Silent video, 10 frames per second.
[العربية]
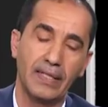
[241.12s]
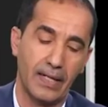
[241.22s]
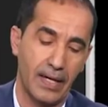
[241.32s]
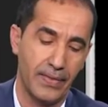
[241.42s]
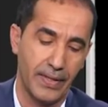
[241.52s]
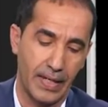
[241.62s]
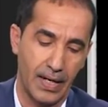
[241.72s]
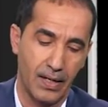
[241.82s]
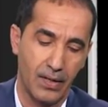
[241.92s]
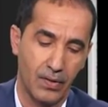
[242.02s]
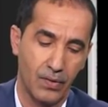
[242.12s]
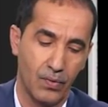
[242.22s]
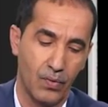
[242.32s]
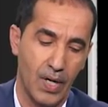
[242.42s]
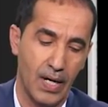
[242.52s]
القذره
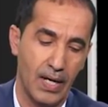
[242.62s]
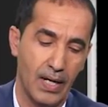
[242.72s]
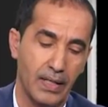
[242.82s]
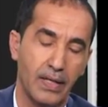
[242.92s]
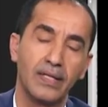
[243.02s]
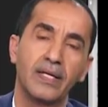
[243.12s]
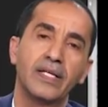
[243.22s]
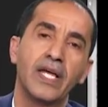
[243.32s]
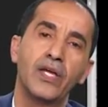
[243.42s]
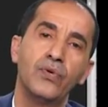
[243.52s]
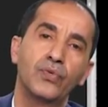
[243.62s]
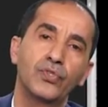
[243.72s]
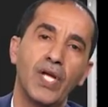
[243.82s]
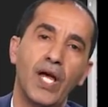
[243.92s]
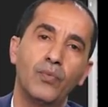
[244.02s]
ويئن
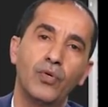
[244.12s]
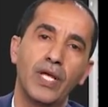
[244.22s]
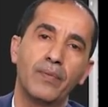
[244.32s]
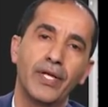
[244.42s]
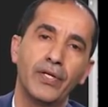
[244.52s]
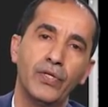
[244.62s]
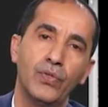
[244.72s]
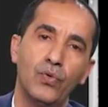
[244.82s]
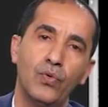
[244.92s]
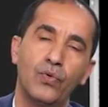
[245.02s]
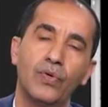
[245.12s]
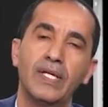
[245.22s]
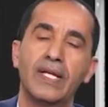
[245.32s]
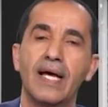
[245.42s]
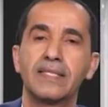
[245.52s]
الشعب اليمني
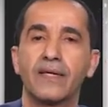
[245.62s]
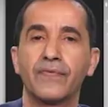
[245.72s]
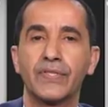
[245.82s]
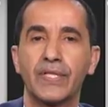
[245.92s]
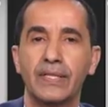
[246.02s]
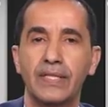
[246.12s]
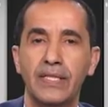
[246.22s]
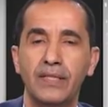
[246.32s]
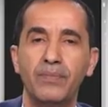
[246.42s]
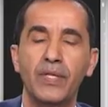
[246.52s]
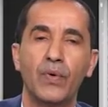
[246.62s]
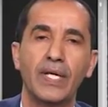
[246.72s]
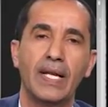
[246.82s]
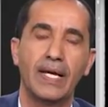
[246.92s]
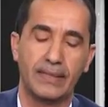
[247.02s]
للاسف الشديد من
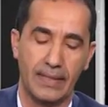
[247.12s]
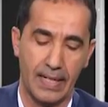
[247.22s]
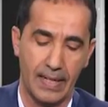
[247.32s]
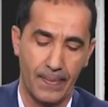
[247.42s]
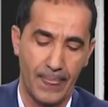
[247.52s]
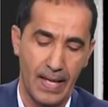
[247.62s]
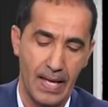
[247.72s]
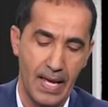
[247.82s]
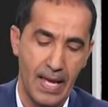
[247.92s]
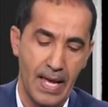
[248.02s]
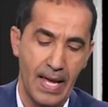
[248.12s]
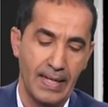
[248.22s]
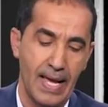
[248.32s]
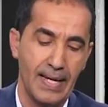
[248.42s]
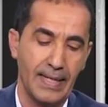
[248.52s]
ويلاتها.
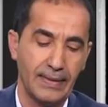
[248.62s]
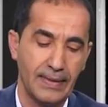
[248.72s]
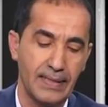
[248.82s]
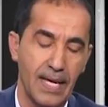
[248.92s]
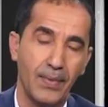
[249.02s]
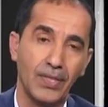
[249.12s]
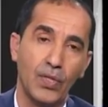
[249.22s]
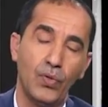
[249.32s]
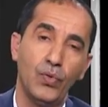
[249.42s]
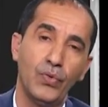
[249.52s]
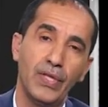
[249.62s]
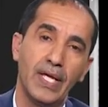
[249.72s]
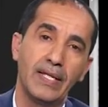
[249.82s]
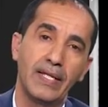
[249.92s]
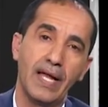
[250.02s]
كانت عصابة
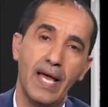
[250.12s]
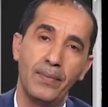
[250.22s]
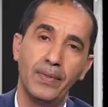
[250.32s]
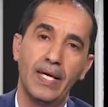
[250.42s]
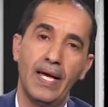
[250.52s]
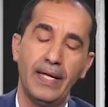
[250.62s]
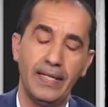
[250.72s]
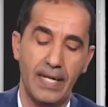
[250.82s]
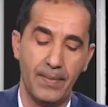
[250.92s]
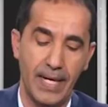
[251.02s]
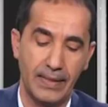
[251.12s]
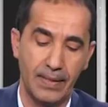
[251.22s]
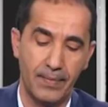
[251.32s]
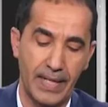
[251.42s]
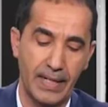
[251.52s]
الحوثي الإرهابية حينما
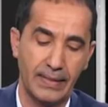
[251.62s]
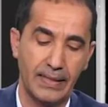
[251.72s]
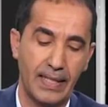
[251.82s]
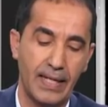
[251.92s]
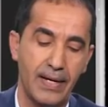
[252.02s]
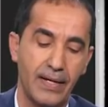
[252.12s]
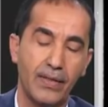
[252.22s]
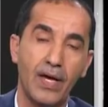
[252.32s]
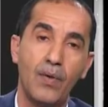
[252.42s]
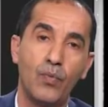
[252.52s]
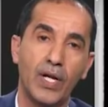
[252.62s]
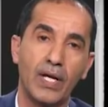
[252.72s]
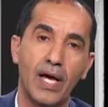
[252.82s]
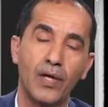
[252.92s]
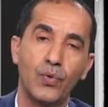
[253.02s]
تمردت على النظام
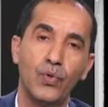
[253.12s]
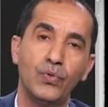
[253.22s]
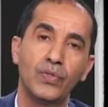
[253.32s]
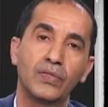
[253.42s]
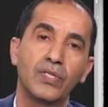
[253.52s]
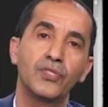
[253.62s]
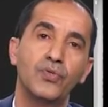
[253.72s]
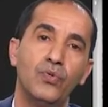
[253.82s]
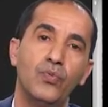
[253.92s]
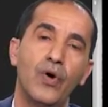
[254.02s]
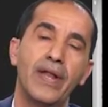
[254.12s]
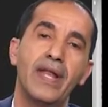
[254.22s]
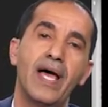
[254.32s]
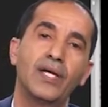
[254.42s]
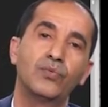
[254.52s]
والقانون تزعم
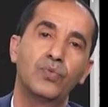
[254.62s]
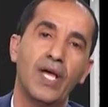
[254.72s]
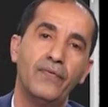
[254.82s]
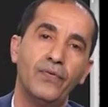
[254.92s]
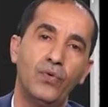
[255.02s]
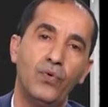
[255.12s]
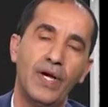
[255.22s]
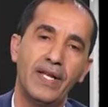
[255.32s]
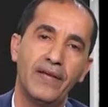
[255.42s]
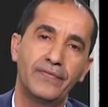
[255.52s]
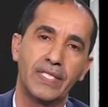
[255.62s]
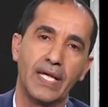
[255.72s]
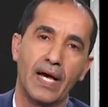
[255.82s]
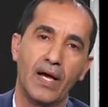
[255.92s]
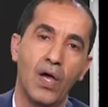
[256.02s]
أنها تدافع عن
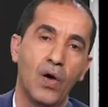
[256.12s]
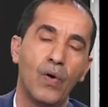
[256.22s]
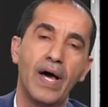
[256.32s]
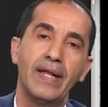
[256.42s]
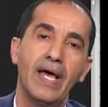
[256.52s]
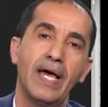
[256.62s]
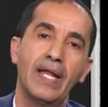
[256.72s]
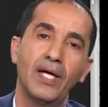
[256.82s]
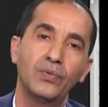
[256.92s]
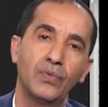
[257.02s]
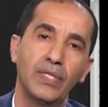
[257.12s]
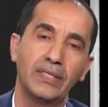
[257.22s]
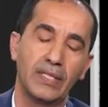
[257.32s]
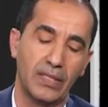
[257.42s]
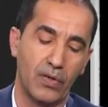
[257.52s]
نفسها وأنها لا
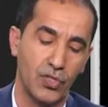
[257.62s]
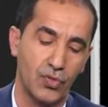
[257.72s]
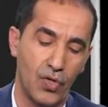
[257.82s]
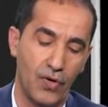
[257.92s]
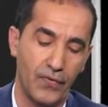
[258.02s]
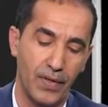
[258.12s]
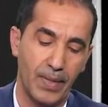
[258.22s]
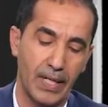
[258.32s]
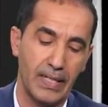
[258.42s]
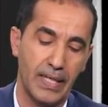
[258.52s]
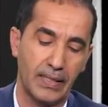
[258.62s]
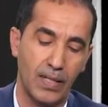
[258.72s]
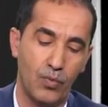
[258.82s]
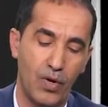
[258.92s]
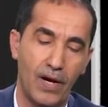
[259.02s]
تريد التوسع في بقية
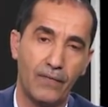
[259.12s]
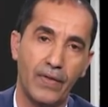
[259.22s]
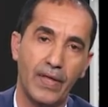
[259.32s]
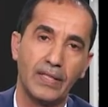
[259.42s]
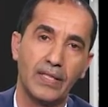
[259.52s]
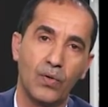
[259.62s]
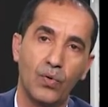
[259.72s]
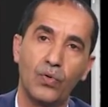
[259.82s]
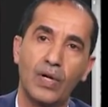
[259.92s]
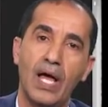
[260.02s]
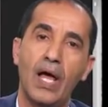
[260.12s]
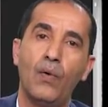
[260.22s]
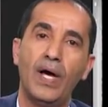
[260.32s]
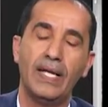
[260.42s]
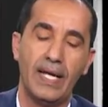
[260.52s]
المحافظات الأخرى
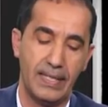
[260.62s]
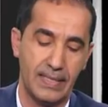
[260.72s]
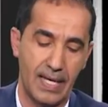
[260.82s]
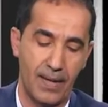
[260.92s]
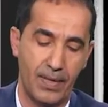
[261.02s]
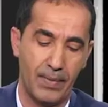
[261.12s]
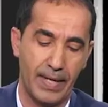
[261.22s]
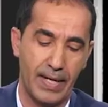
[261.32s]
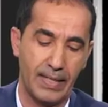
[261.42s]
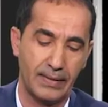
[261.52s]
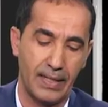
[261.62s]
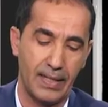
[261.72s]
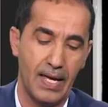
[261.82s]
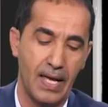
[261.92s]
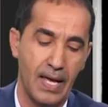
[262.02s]
وعلى حساب المناطق
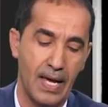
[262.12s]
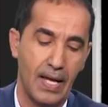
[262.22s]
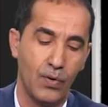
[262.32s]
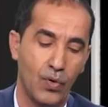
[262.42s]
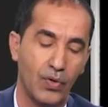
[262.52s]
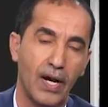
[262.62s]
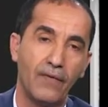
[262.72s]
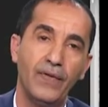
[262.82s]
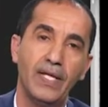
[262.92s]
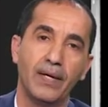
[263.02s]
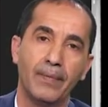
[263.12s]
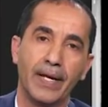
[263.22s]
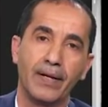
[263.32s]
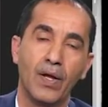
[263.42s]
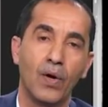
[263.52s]
الأخرى في
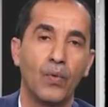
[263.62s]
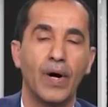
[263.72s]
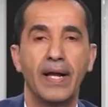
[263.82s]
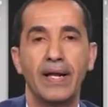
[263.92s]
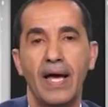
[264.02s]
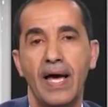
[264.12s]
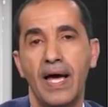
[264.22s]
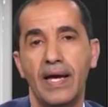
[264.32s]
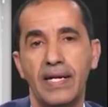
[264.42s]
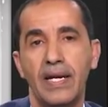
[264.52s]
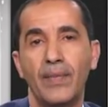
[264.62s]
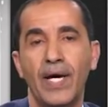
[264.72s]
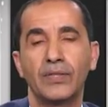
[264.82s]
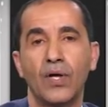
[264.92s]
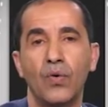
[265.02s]
اليمن وأنها
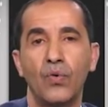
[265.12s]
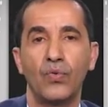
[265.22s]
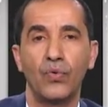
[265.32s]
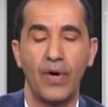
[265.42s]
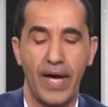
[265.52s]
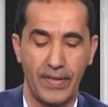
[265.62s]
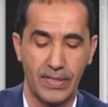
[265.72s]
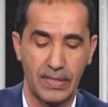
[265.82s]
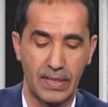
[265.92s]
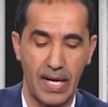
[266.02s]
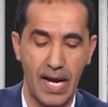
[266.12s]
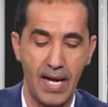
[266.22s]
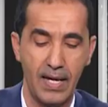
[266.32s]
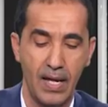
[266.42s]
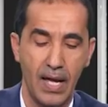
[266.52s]
إنما تخوض هذا
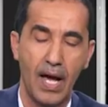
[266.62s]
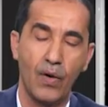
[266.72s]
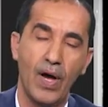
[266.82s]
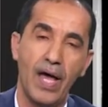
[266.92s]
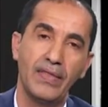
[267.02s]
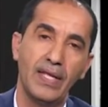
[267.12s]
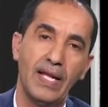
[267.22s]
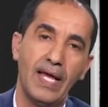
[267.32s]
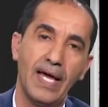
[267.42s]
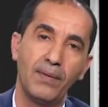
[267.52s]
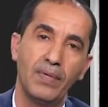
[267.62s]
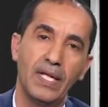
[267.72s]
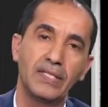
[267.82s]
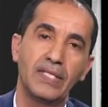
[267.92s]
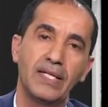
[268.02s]
الصراع أو هذه الحرب
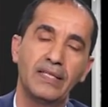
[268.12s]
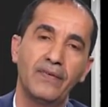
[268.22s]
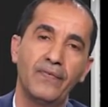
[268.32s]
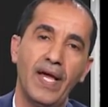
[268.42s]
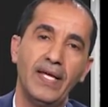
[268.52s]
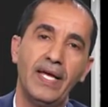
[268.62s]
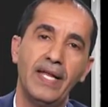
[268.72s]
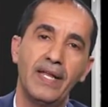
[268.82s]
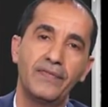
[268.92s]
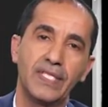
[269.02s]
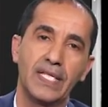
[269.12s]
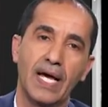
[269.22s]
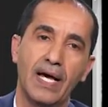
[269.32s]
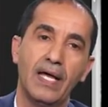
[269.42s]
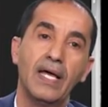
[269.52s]
لأجل الدفاع عن
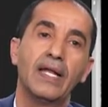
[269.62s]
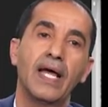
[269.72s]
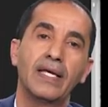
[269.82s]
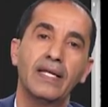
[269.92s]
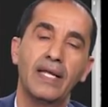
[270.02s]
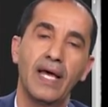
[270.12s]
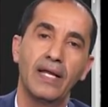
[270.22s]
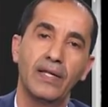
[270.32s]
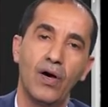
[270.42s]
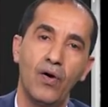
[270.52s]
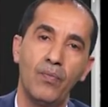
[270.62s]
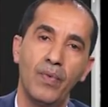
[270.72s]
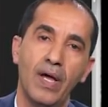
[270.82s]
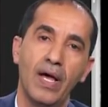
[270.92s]
نفسها لكنها اليوم